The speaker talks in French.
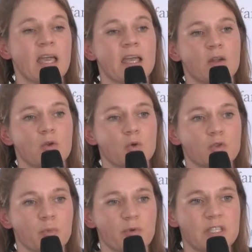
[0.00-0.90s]

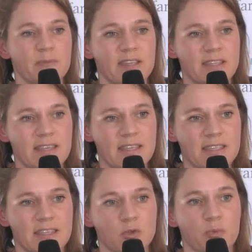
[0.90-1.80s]
L'autre possibilité,
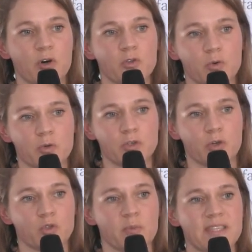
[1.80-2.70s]
c'est de prendre le
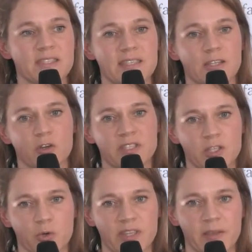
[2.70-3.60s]
temps de mettre des
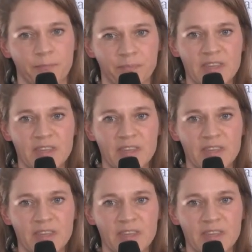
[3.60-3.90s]
corticoïdes.